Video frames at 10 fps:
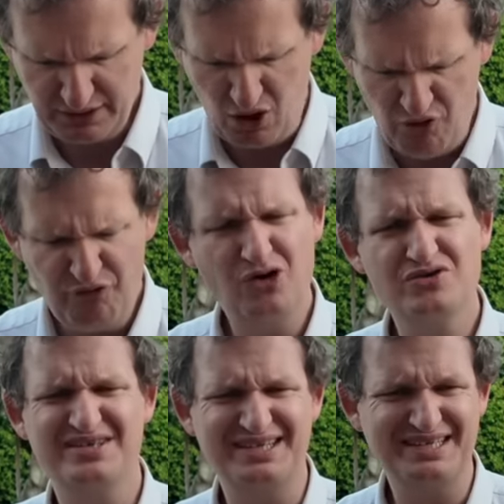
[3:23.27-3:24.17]
en
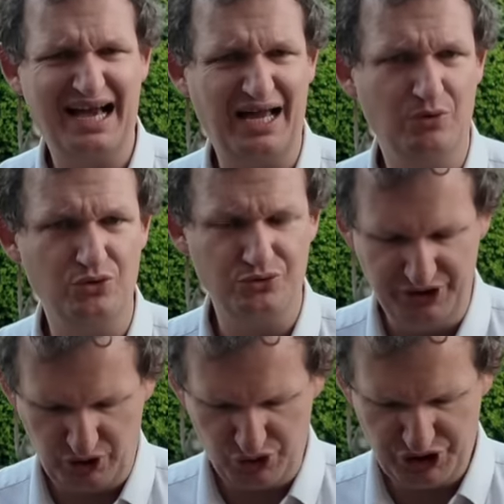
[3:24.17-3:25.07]
France, c'est carrément du
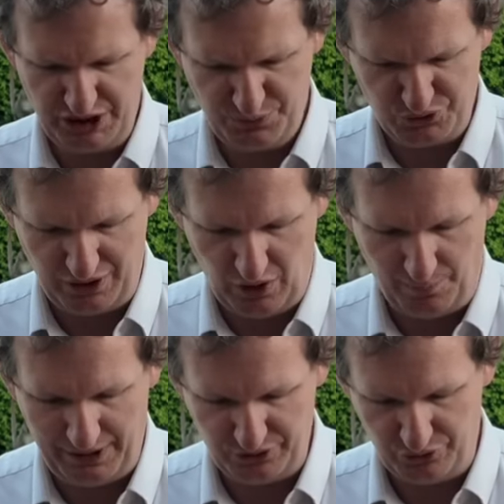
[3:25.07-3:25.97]
décrochage, puisque là, on
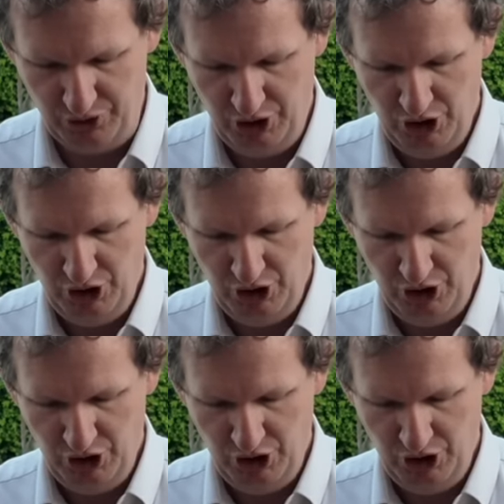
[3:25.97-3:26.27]
part de